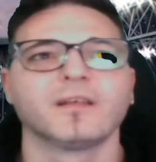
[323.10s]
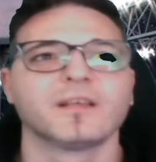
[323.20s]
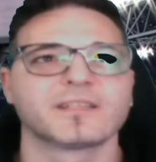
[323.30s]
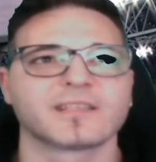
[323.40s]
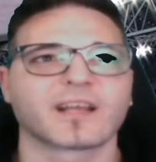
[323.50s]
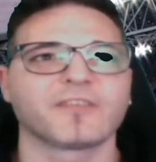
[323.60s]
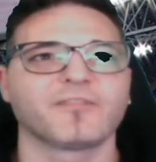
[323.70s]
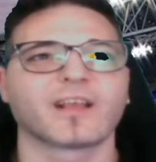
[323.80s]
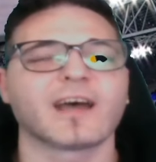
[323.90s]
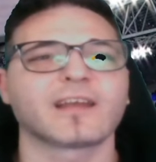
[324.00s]

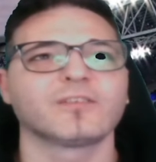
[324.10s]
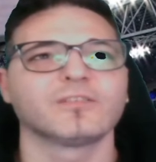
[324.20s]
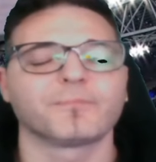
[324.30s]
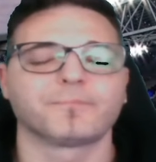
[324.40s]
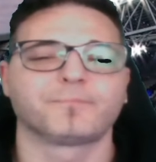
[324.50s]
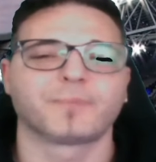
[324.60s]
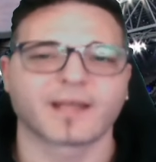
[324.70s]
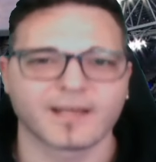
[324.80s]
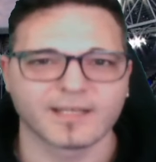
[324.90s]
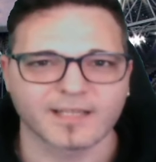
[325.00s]
Sacrificarlo, per
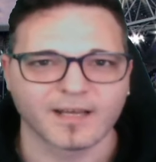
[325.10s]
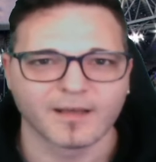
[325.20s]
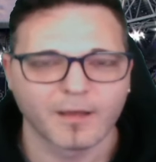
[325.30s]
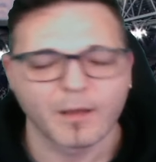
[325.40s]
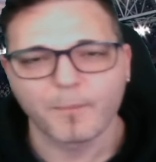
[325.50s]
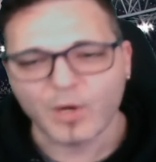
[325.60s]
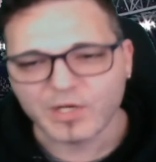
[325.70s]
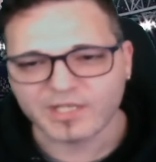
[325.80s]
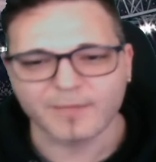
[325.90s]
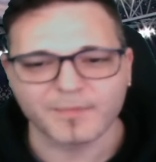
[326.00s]
carità. Poi
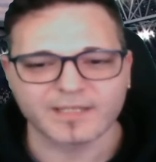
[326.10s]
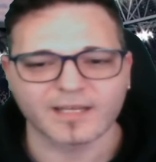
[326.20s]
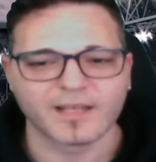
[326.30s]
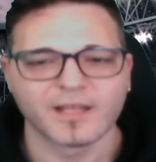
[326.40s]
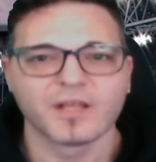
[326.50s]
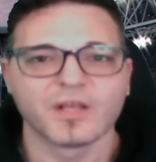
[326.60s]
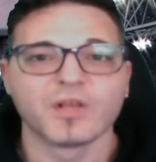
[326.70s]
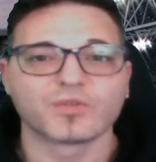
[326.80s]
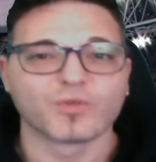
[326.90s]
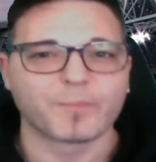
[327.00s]
c'è da mettere
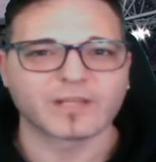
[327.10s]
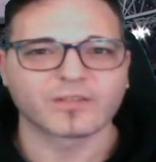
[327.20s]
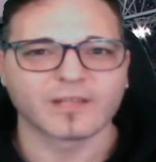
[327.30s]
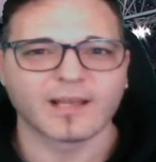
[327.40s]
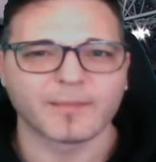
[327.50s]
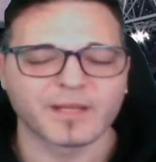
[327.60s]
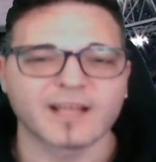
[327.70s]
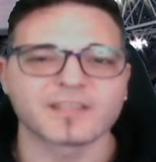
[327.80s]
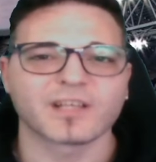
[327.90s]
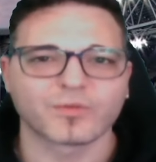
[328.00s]
sul piatto della
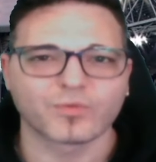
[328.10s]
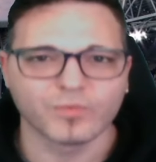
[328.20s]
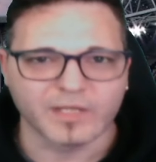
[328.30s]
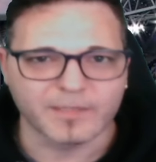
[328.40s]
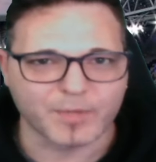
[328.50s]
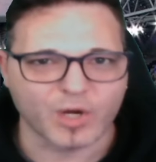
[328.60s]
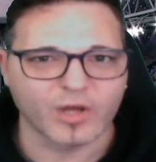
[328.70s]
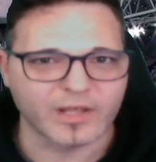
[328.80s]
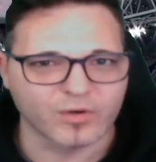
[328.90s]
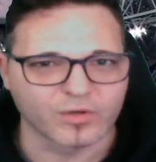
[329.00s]
bilancia i pro
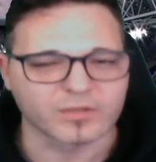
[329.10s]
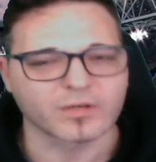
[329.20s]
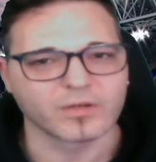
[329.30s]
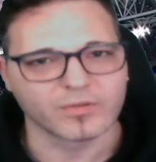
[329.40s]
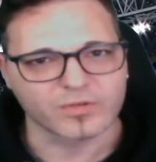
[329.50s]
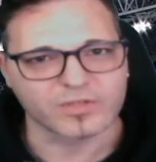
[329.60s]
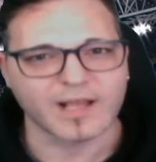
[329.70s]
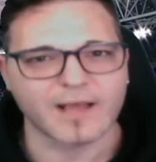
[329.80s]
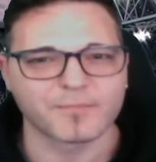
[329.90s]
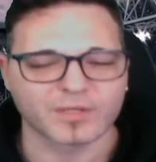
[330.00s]
e i contro di uno
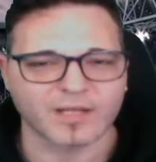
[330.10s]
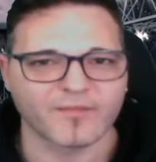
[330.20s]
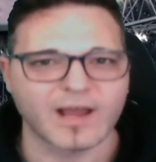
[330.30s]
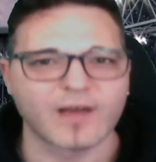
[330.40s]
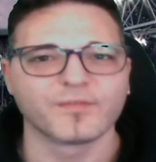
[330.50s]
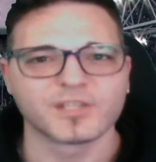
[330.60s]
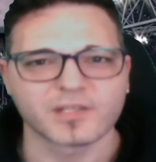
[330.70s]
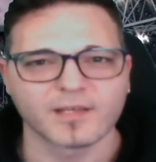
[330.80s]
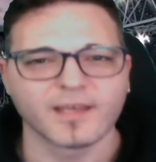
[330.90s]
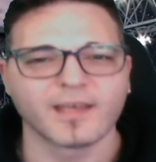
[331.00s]
scambio tra
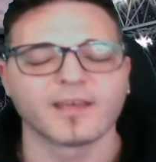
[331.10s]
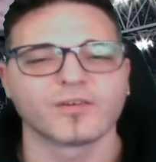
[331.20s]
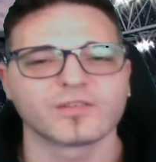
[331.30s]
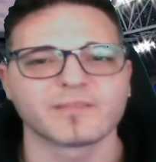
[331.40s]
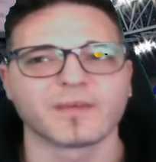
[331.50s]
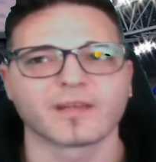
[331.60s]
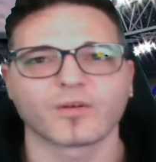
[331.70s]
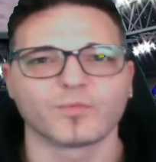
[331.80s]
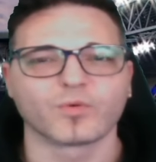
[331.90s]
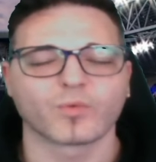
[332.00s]
Vlaovic e Osimen.
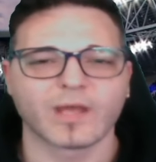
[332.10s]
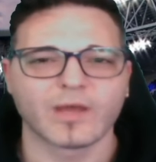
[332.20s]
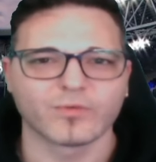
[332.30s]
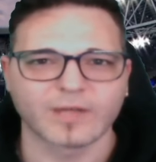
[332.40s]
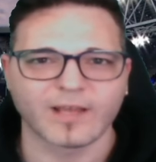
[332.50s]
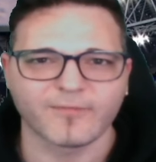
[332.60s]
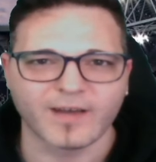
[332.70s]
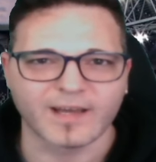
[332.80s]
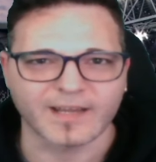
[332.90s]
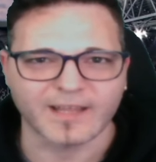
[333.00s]
Comunque è un
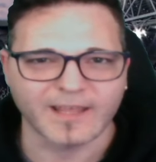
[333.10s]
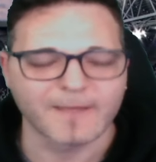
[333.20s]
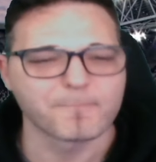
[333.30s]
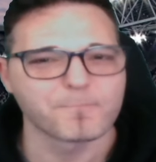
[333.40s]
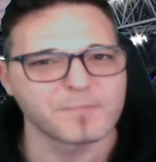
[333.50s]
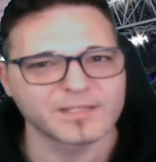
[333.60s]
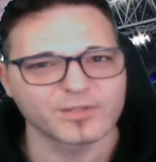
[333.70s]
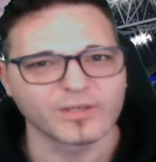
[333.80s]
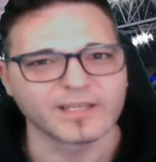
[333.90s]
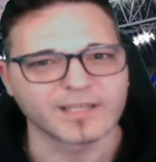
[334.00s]
affare che mi
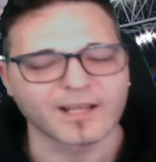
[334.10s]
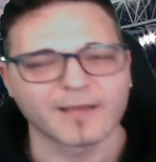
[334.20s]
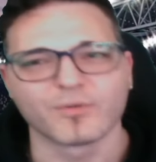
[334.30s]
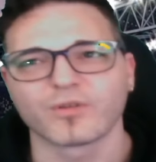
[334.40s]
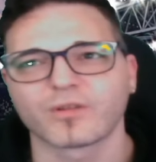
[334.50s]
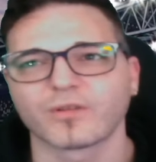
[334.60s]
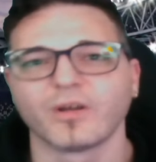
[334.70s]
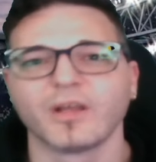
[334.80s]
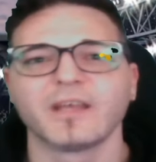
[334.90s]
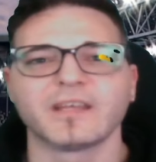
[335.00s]
solletica
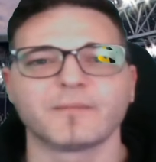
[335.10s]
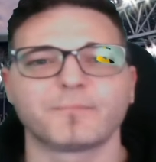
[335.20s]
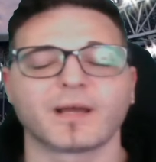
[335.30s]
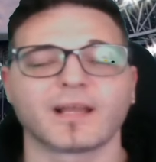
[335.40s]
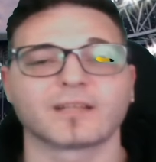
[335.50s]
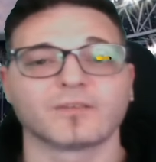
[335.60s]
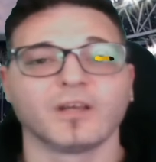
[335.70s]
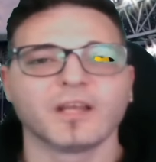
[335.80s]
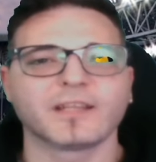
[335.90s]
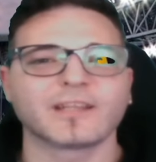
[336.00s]
molto il palato.
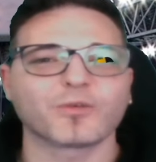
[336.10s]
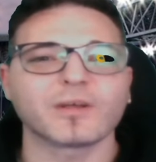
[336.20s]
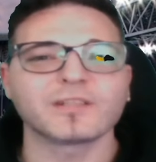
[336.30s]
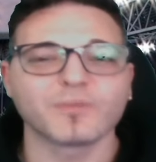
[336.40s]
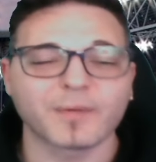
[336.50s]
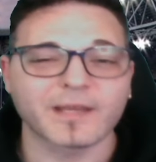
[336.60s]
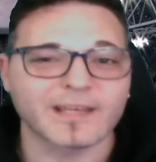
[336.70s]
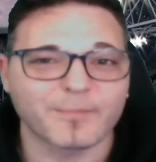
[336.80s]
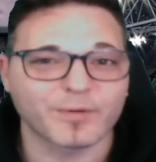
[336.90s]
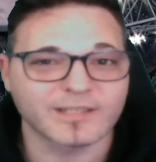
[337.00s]
Detto questo, per i
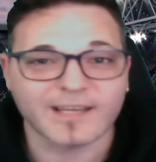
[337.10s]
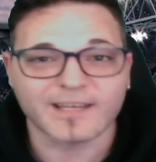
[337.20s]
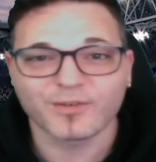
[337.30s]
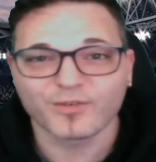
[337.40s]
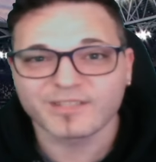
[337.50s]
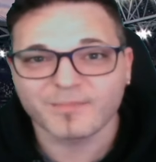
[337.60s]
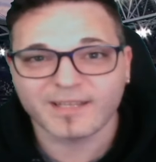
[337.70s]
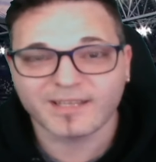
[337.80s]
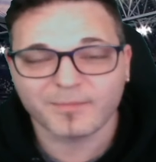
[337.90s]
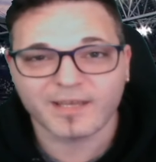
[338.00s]
napoletani non si
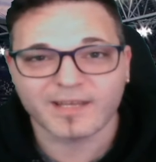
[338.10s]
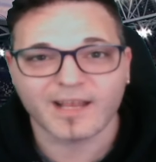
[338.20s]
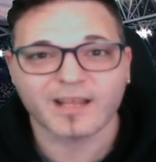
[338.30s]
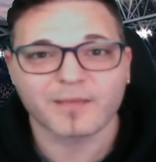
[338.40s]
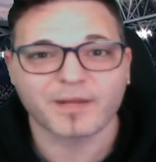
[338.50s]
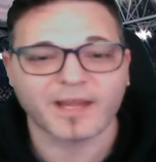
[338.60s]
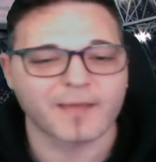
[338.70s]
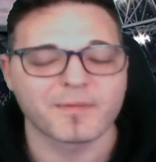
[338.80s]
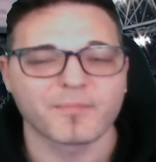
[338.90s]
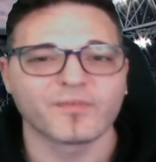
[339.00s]
mette bene, anche perché
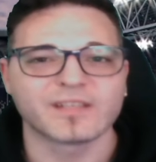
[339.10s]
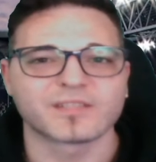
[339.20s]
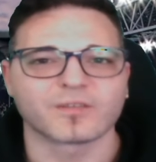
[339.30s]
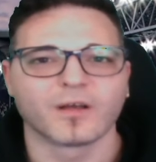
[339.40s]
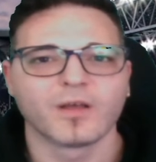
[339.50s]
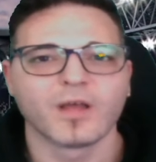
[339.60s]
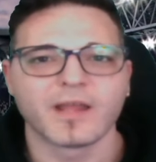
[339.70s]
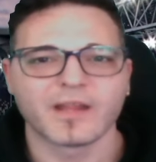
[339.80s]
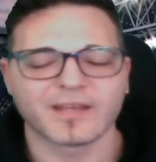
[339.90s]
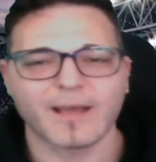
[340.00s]
abbiamo visto
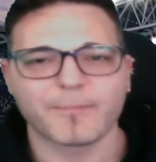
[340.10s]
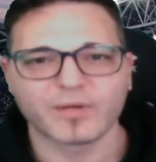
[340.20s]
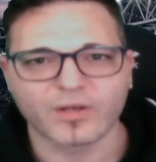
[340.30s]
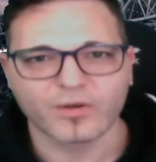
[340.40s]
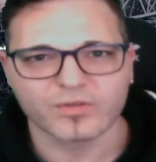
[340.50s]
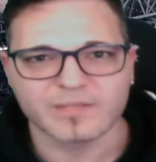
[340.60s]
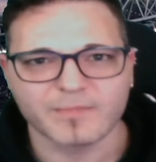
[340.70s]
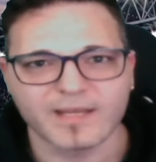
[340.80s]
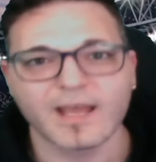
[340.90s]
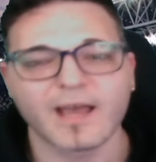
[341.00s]
il Napoli con
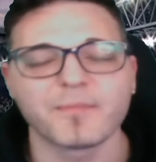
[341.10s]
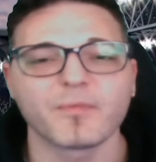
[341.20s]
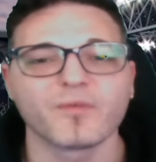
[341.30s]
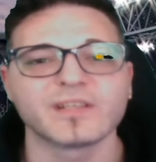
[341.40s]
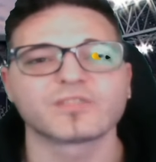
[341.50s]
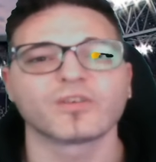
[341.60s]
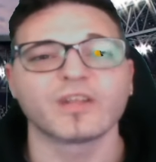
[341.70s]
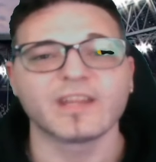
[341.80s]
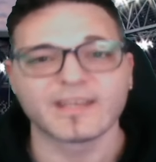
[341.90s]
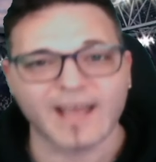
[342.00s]
Osimen, abbiamo visto
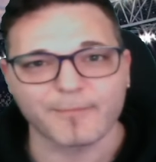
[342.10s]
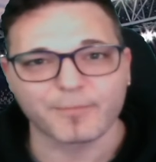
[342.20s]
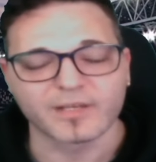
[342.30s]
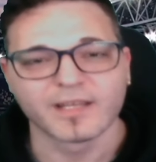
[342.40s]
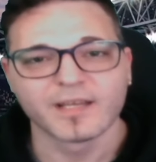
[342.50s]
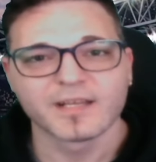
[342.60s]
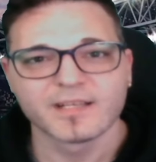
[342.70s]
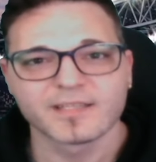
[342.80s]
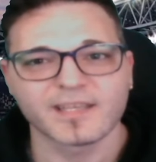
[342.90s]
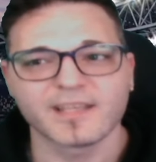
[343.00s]
il Napoli
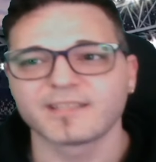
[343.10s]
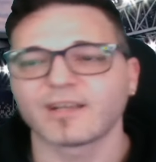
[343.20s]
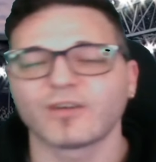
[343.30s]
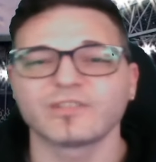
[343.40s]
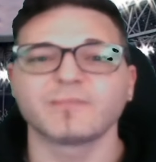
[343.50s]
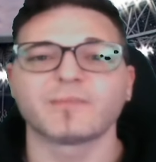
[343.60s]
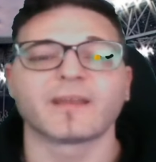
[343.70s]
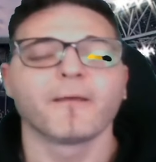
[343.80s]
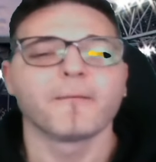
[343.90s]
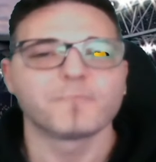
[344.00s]
senza
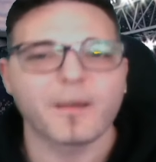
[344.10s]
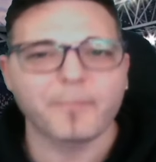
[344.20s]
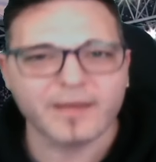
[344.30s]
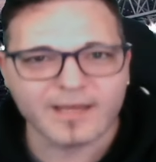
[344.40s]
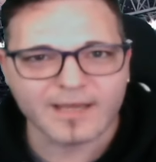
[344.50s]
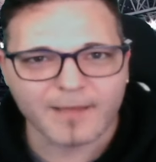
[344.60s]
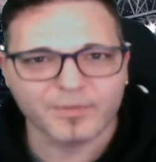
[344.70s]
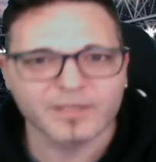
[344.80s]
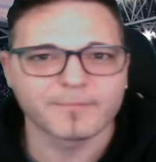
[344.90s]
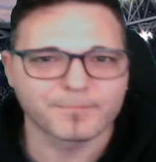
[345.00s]
Osimen, ma per il
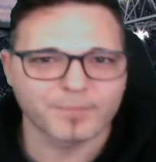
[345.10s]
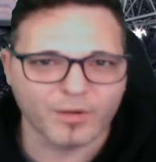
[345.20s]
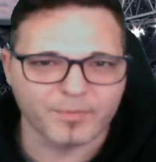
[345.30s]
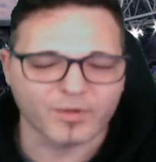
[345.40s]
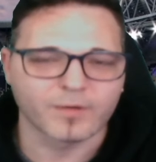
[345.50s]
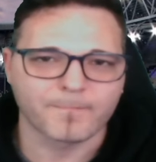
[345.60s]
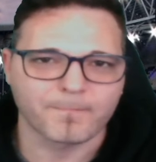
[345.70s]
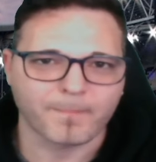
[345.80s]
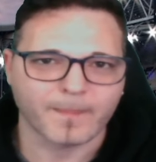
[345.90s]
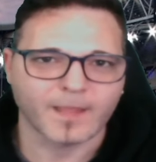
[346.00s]
Napoli, proprio
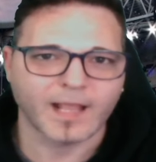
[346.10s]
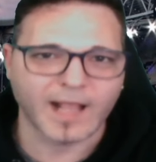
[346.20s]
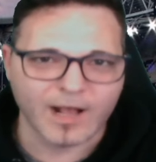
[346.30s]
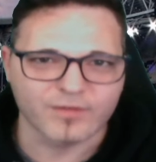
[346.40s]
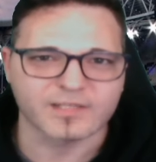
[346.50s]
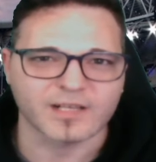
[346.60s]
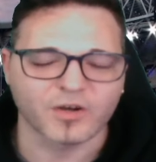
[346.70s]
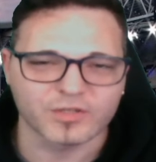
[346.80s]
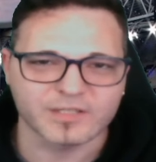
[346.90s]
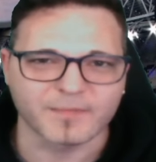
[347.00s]
causa
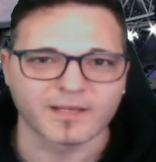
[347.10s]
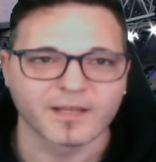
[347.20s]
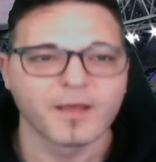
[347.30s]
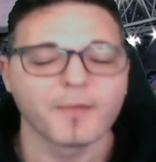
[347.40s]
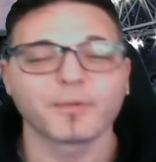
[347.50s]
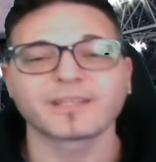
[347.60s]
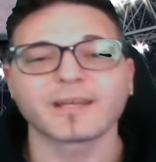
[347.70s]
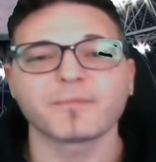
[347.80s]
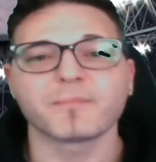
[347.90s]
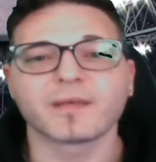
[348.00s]
Osimen,
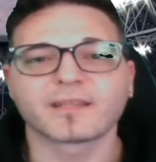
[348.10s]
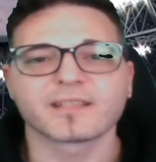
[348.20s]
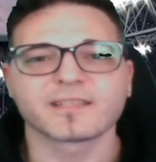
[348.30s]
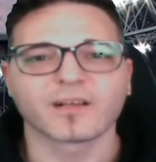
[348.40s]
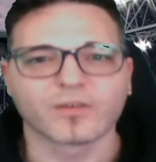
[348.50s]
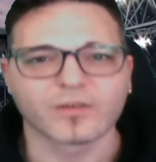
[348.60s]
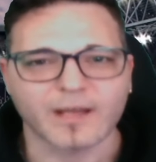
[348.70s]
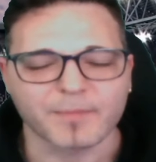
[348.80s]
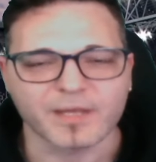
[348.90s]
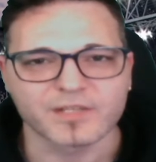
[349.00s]
potrebbe mettersi
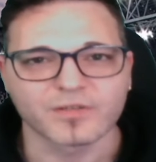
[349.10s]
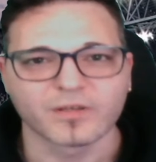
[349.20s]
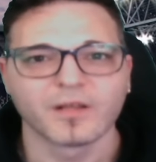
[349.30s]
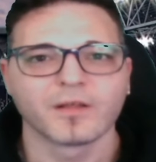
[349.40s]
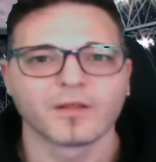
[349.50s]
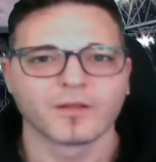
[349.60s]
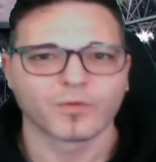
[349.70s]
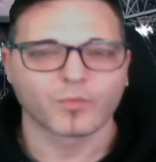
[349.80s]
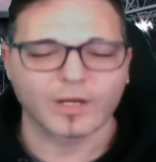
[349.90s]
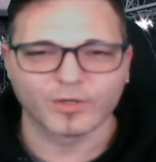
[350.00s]
ancora peggio,
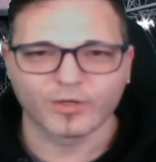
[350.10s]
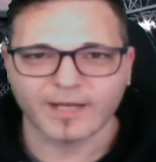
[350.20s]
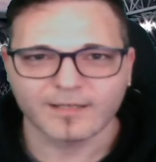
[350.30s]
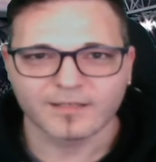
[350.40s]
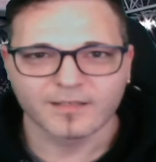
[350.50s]
qualora